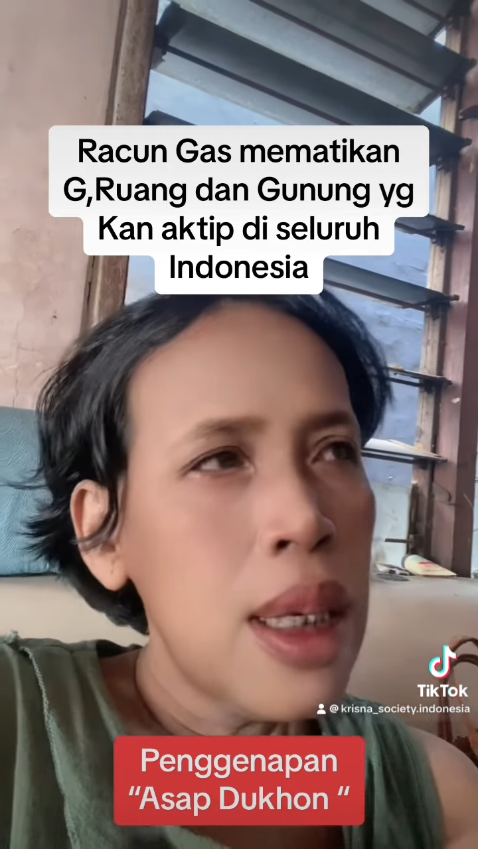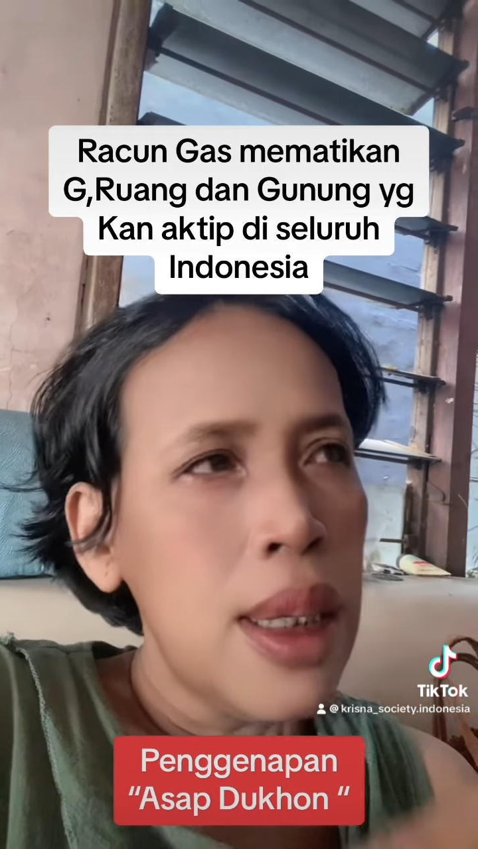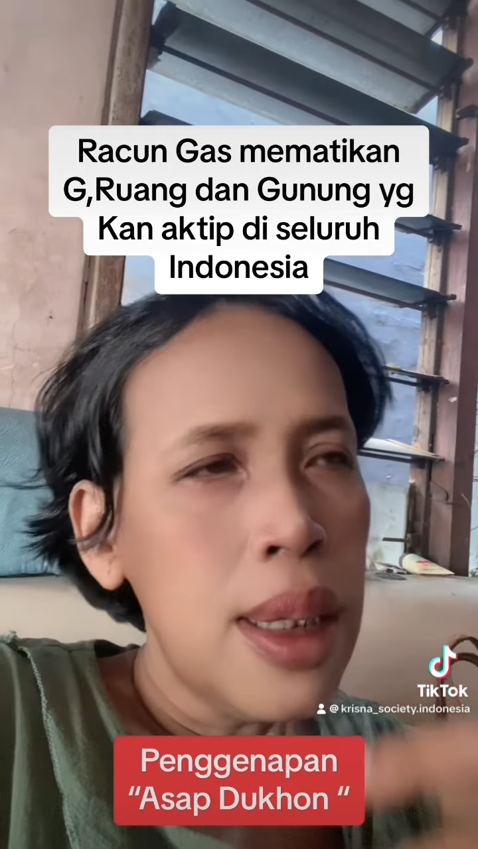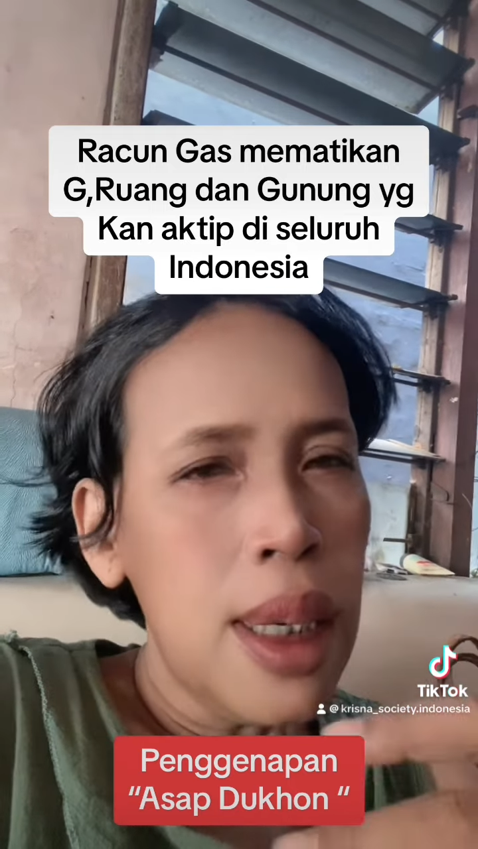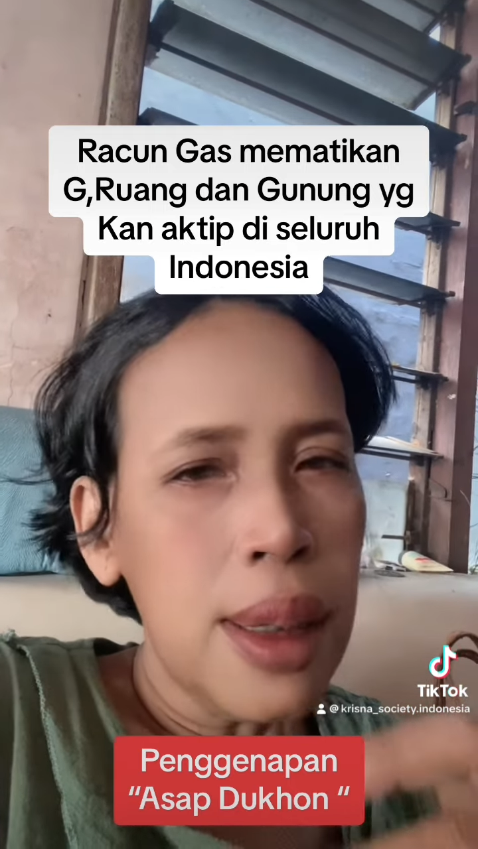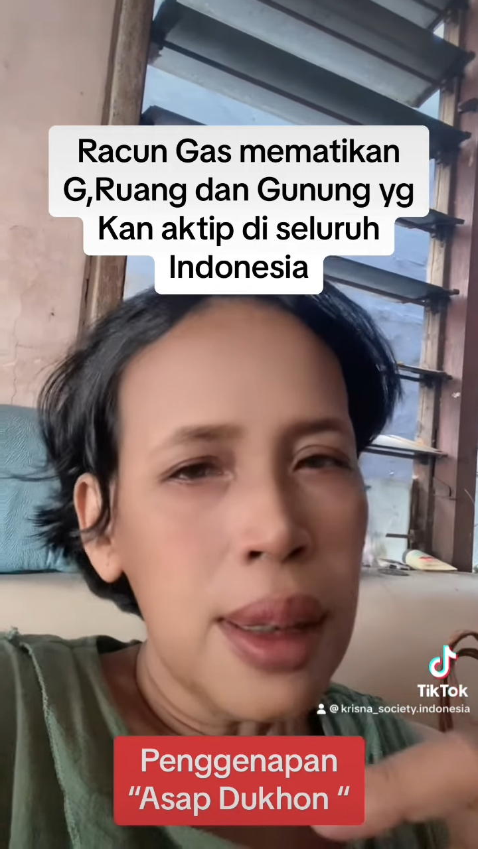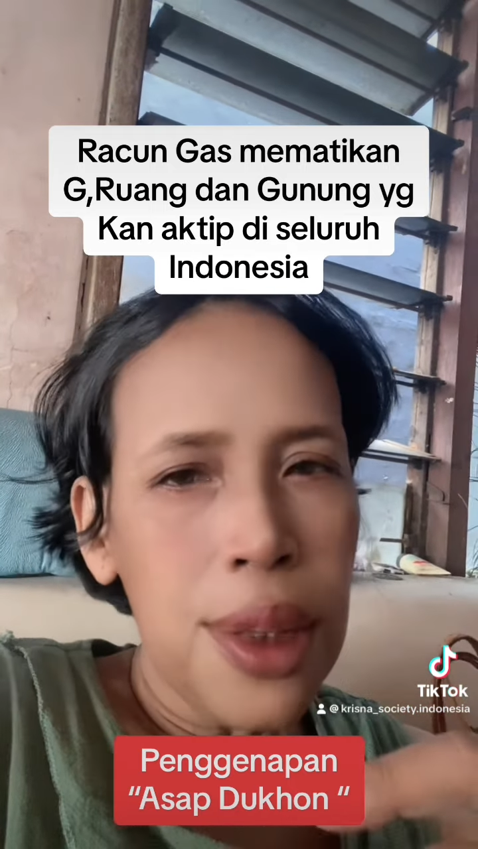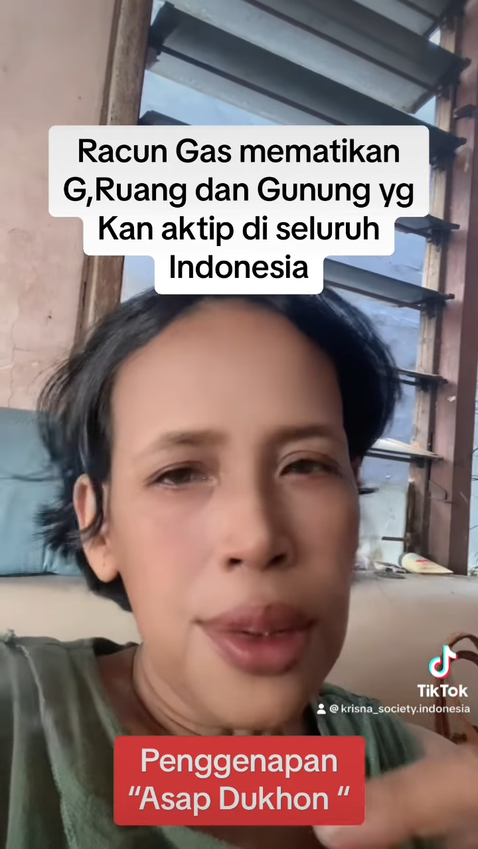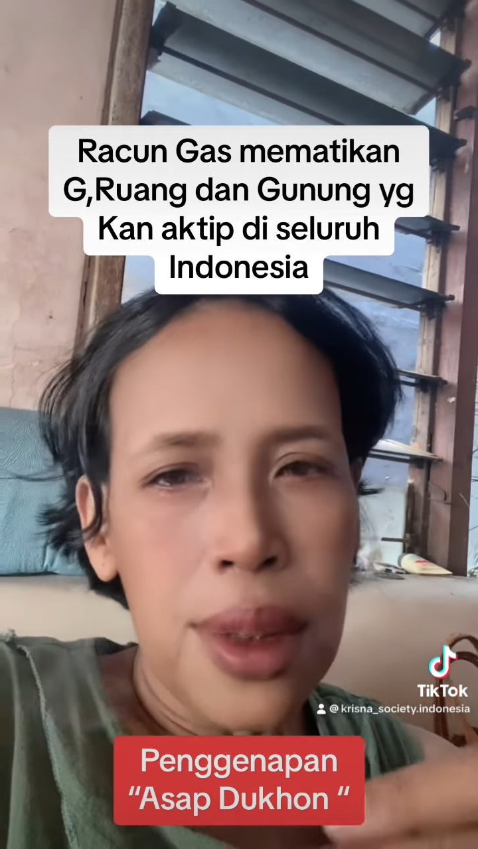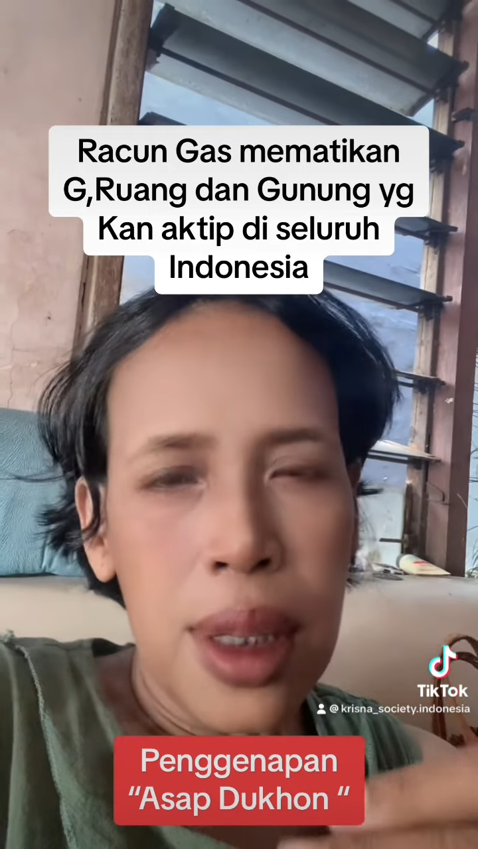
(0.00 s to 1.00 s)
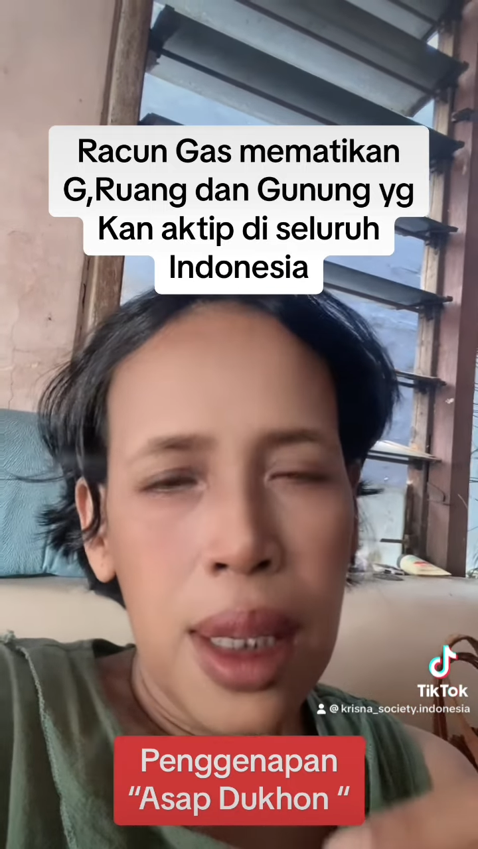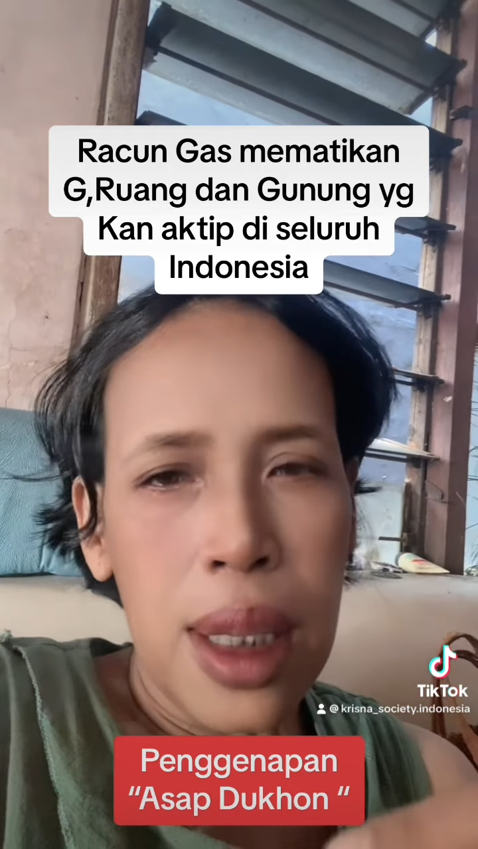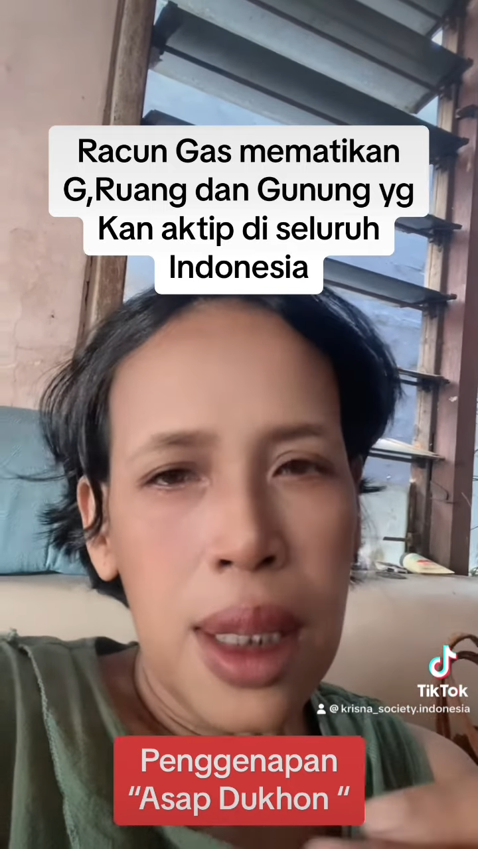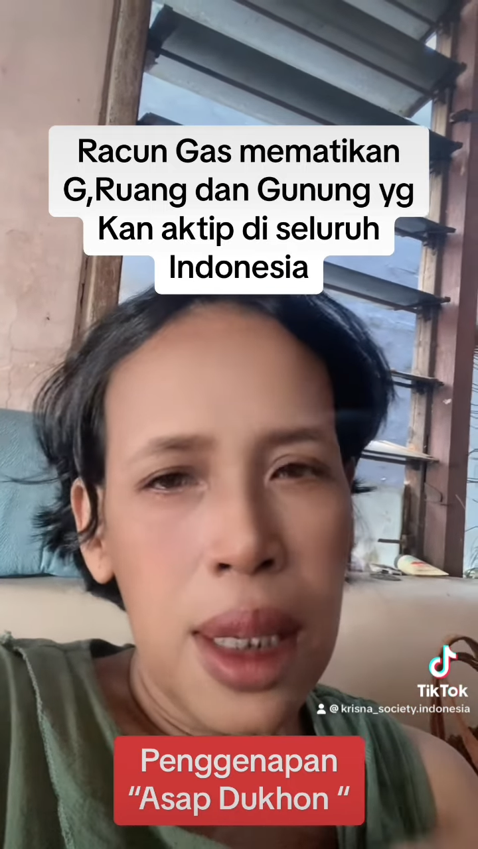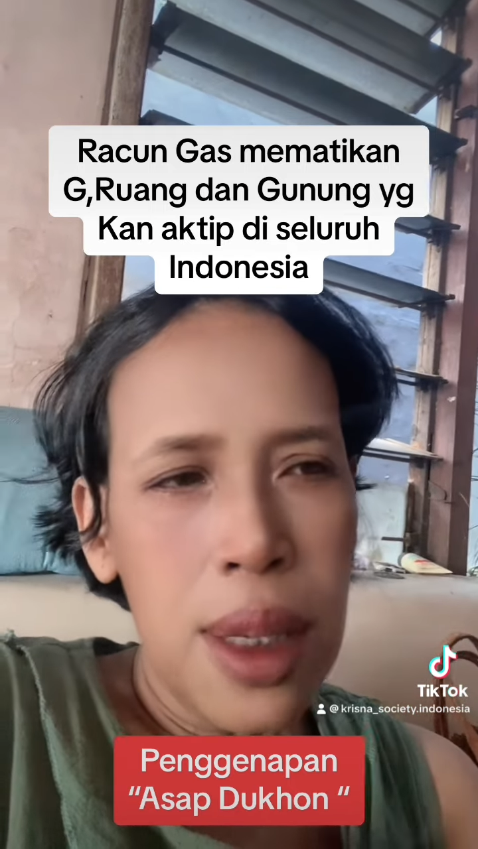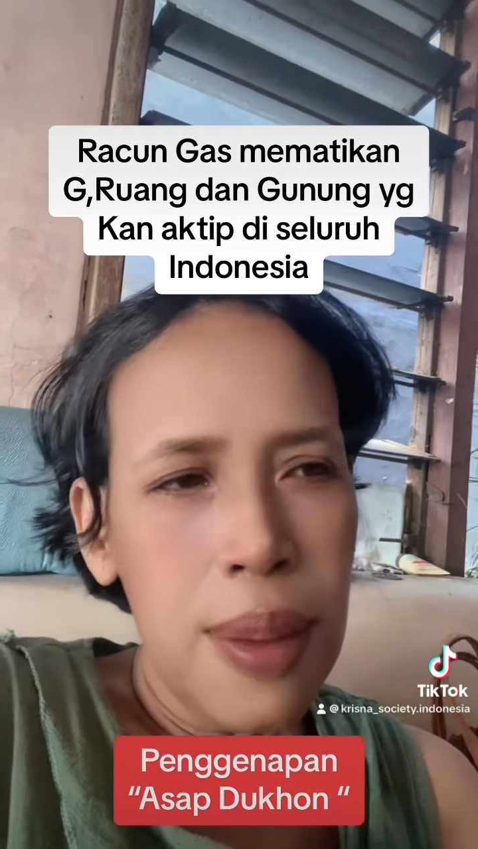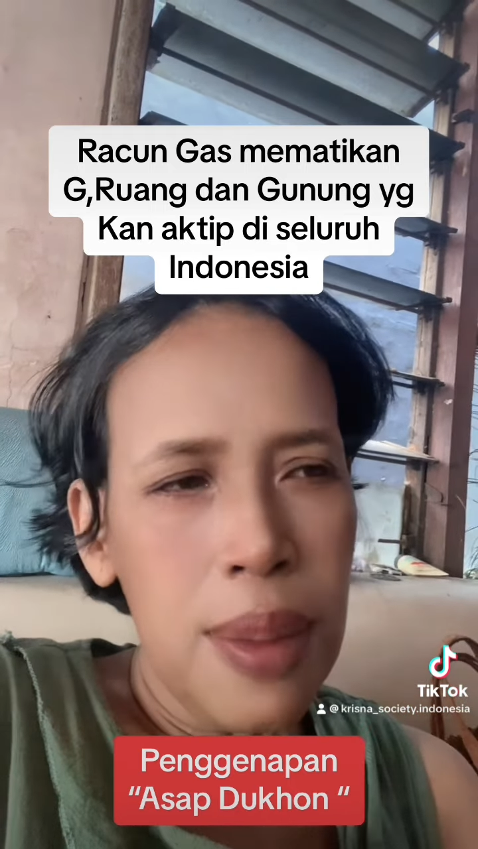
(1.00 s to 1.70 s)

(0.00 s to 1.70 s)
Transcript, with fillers: Yang racunnya ini